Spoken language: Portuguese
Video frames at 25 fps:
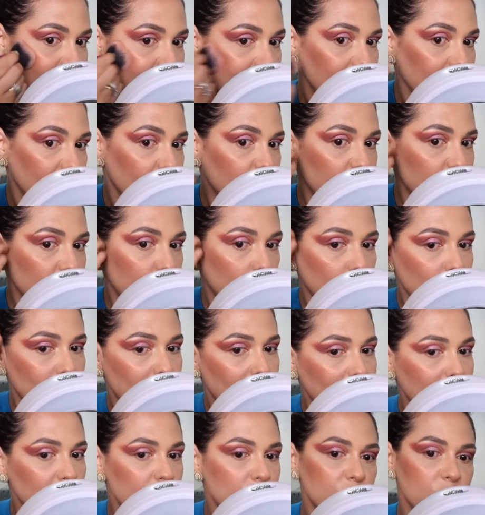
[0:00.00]
E eu fico com
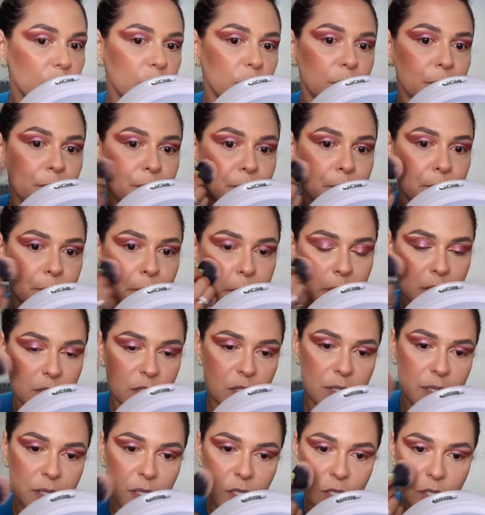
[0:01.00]
medo de
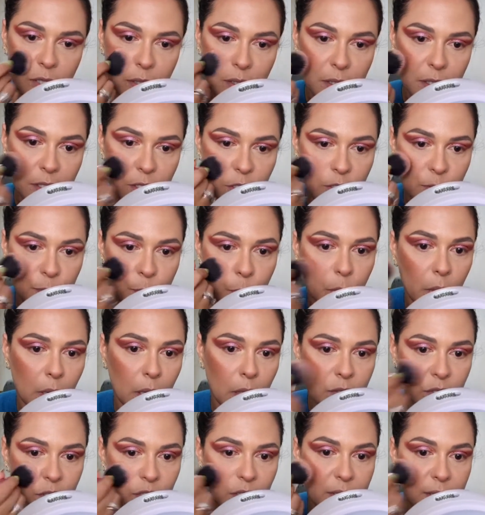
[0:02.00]
blush cintilante por
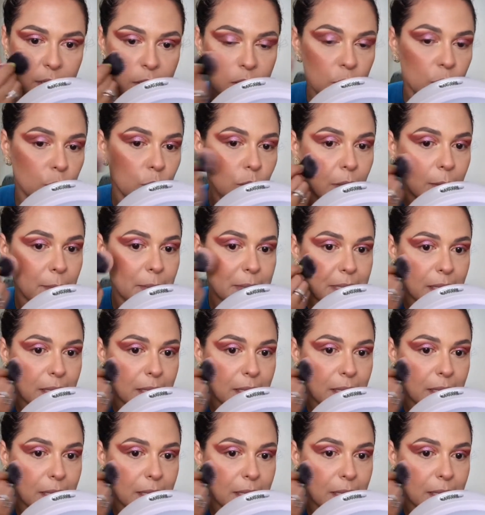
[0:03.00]
causa de textura,